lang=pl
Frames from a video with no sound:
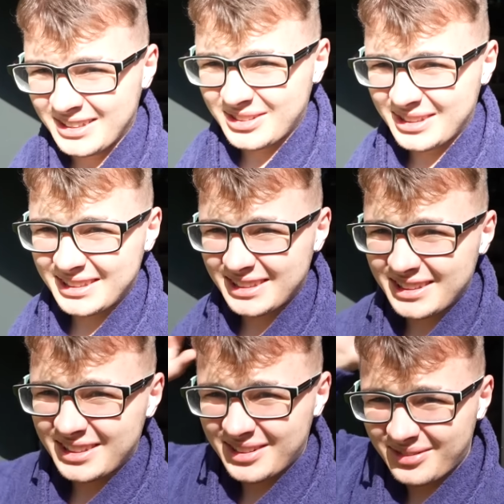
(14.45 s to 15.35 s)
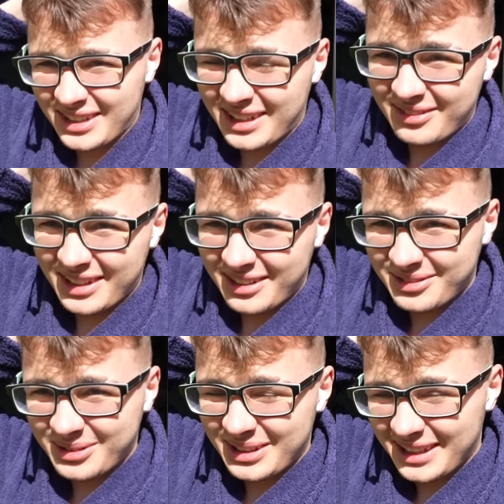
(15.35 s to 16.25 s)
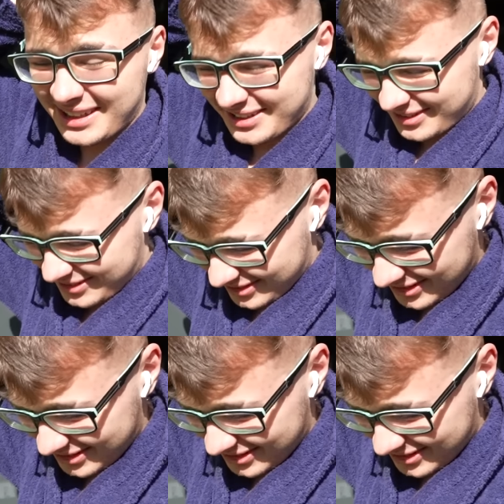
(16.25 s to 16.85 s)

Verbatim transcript: Słuchajcie, jest mega, mega w ogóle jasno